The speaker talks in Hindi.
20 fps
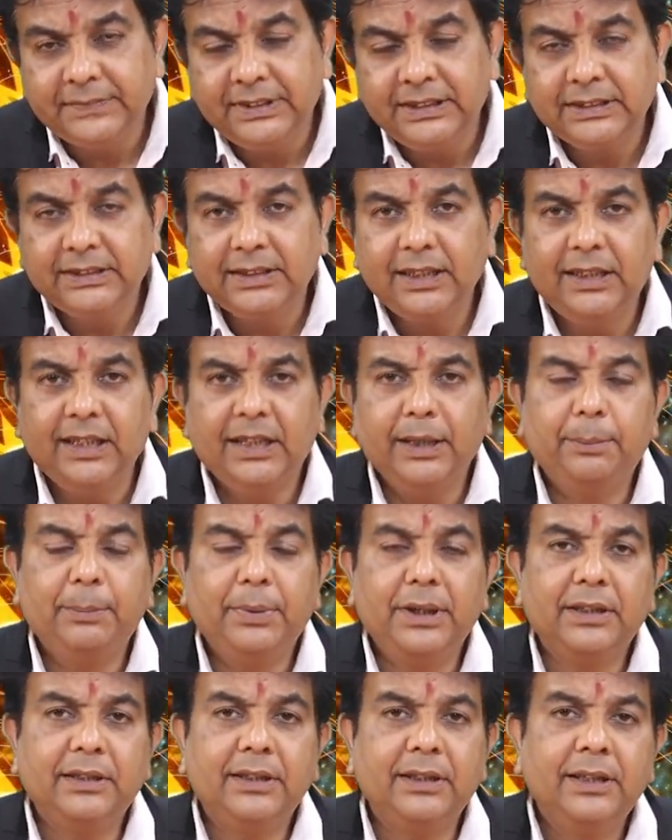जिसकी डेट ऑफ
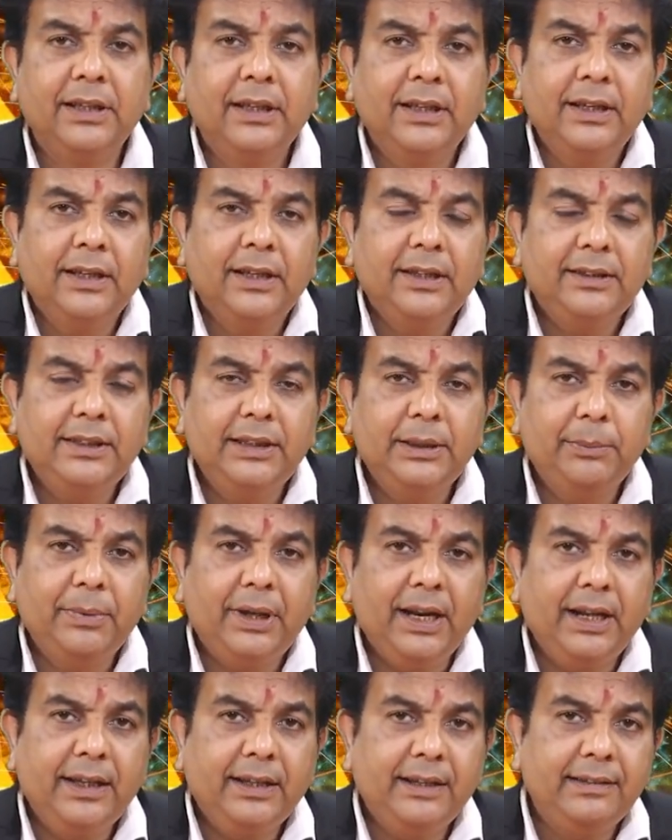बर्थ तीन
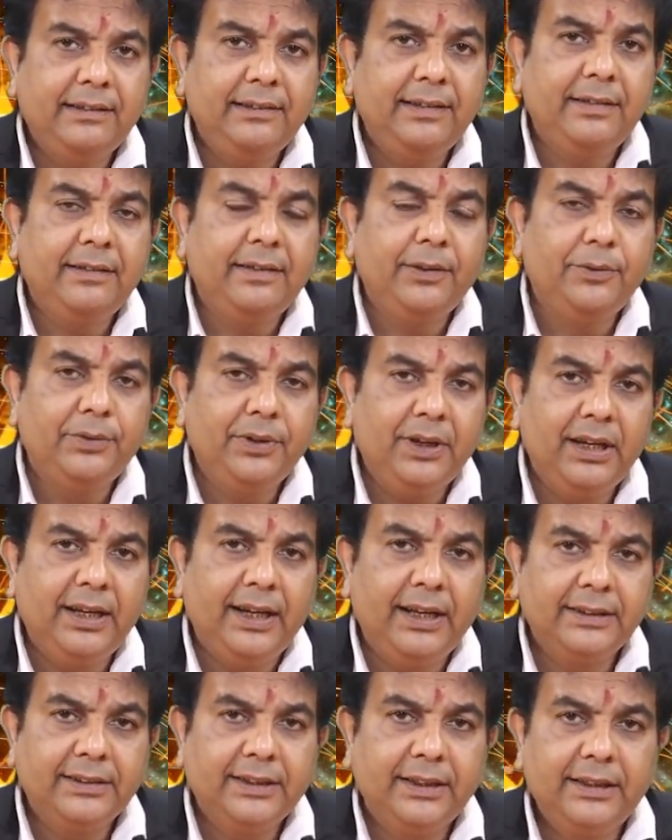बार इक्कीस तीस है उनके
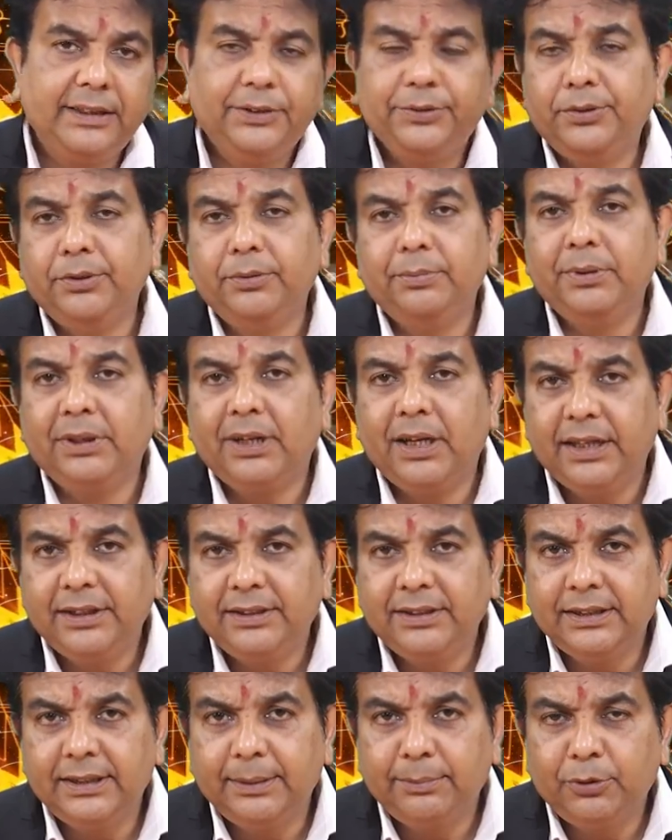लिए आज का दिन शुभ
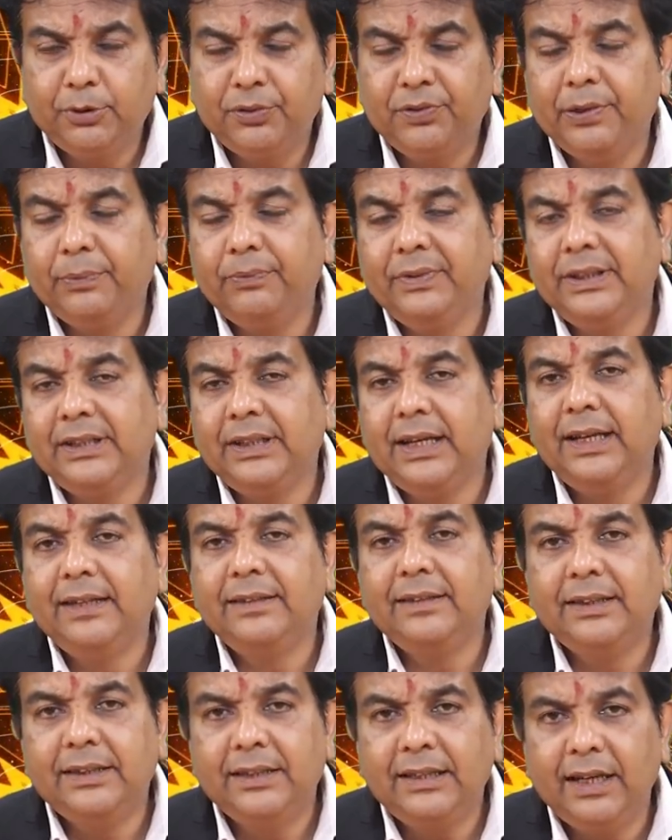कार्य क्षेत्र थोड़ी सफलता
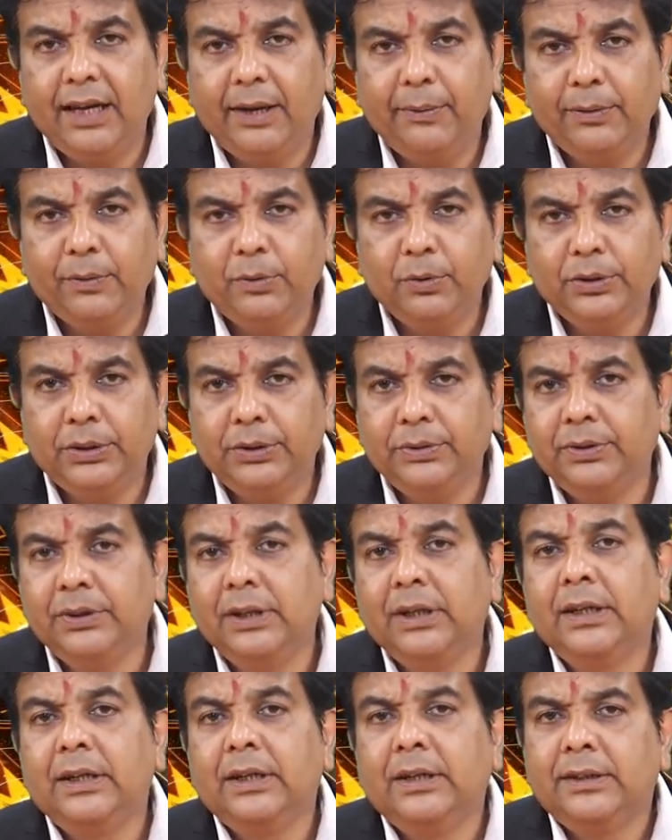है धन की आवक होती
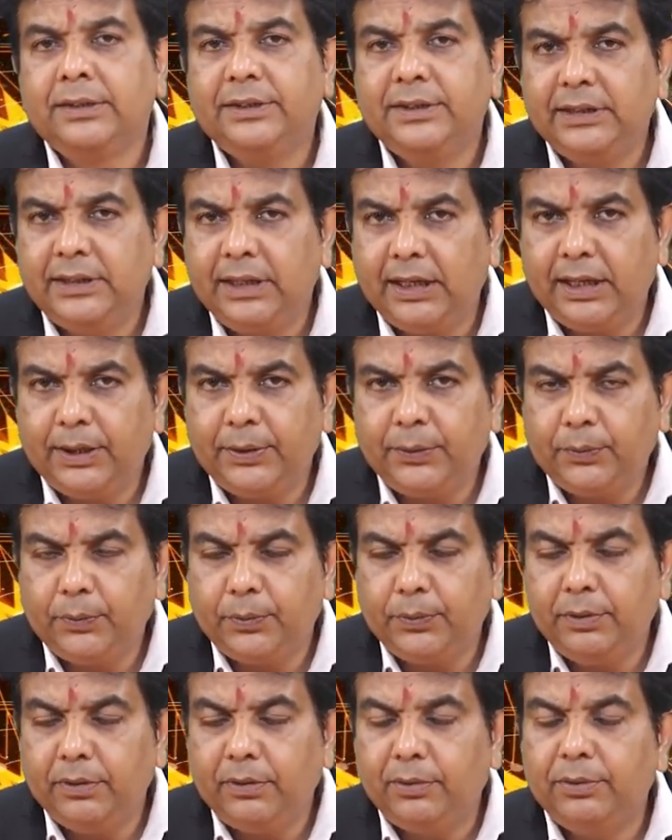हुई चीज़ें
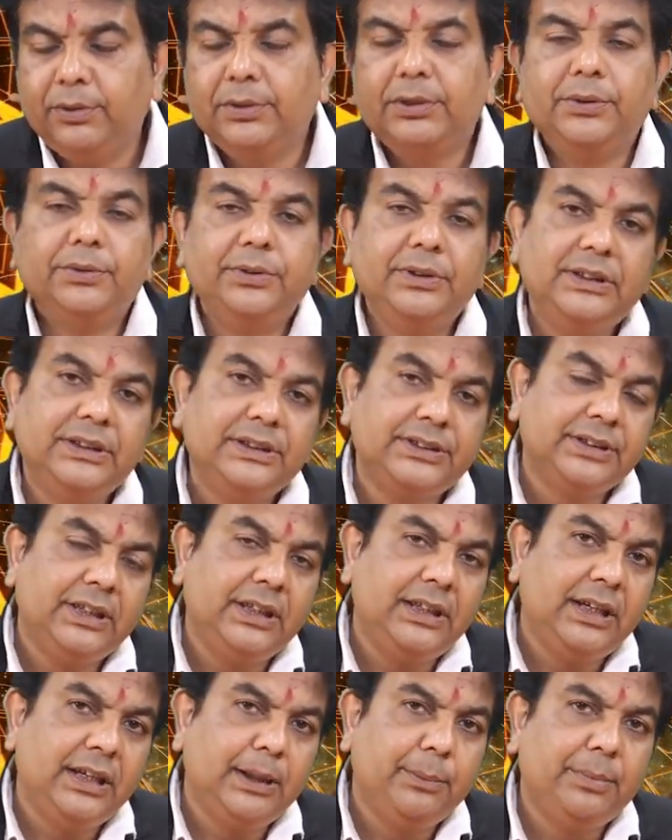अनुकूल होती हुई
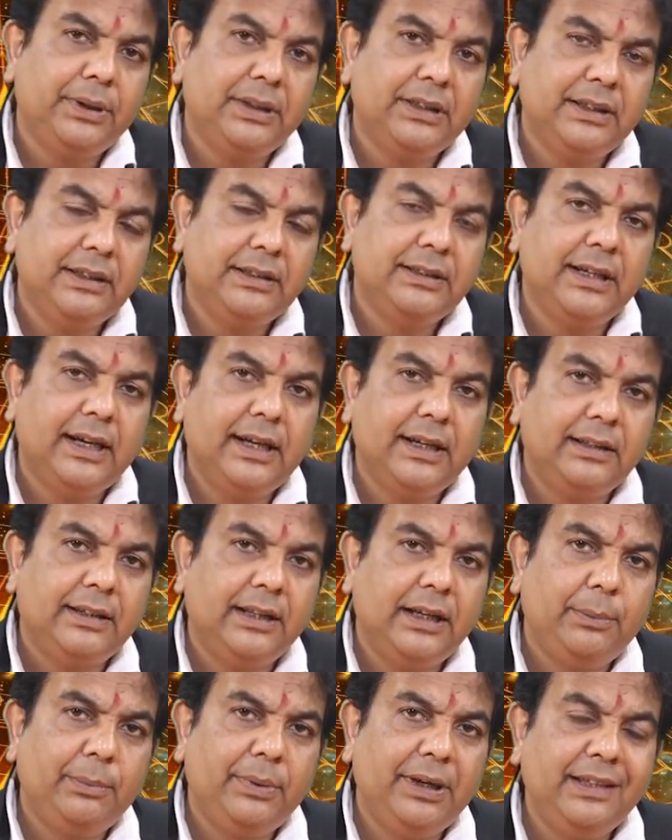जिसकी डेट ऑफ बर्थ है चार
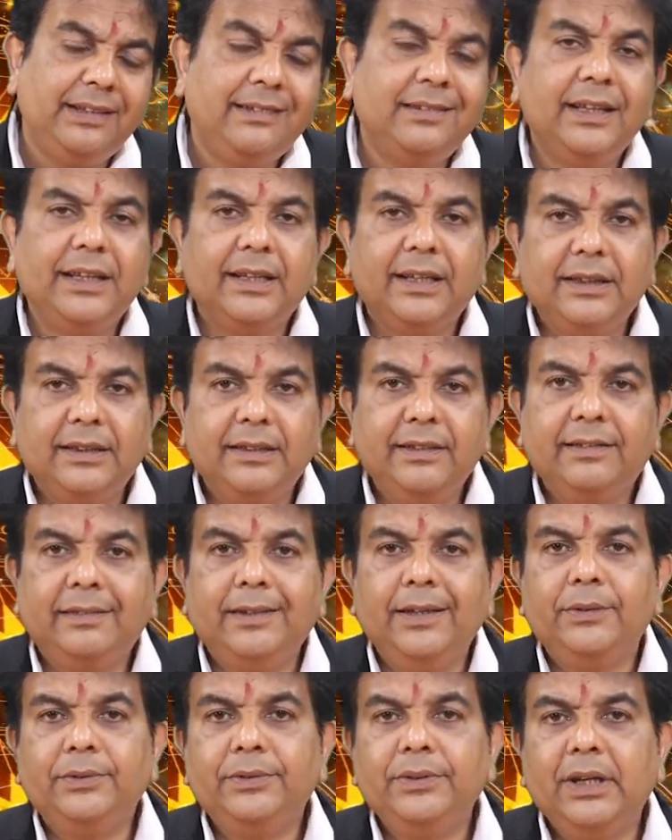तेरह बाईस से
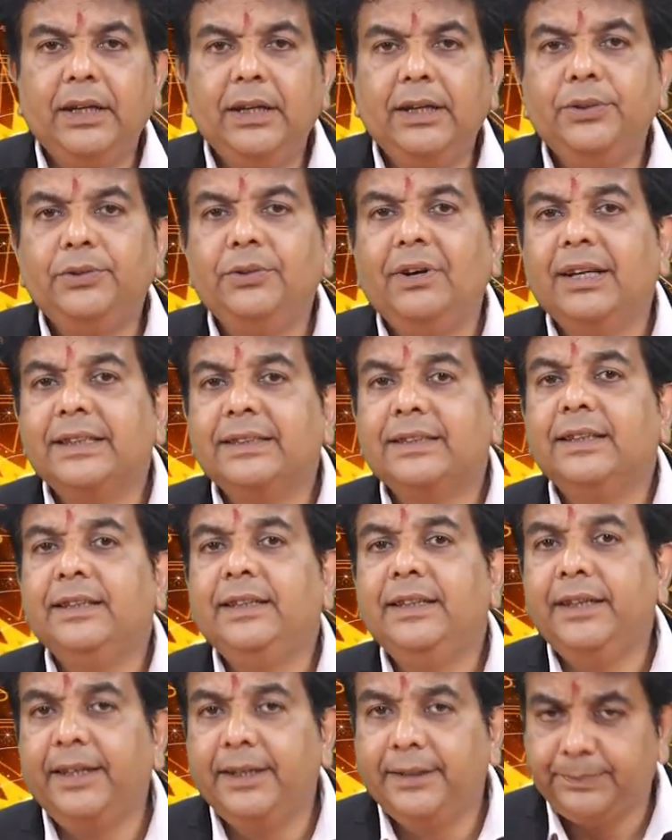इकतीस है उनके लिए जो आज का
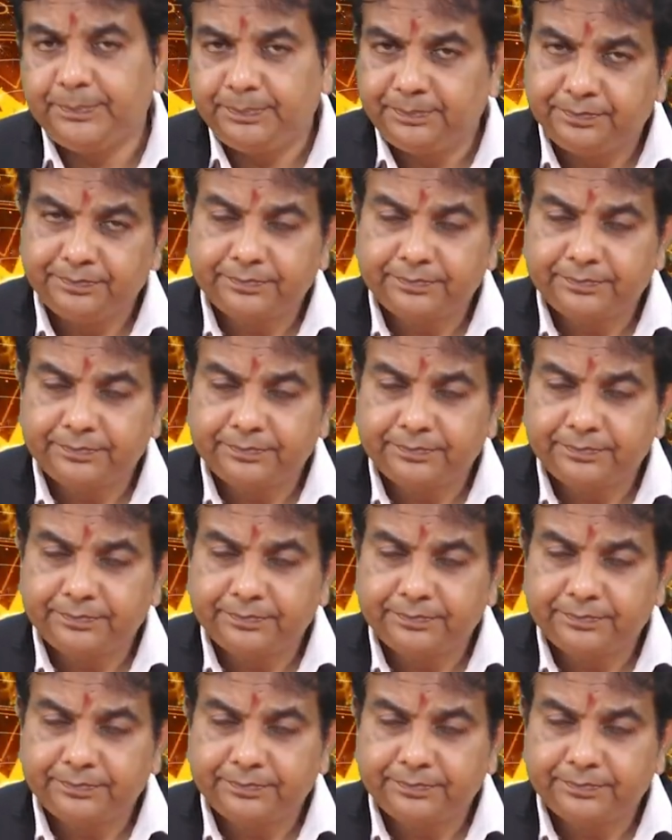दिन है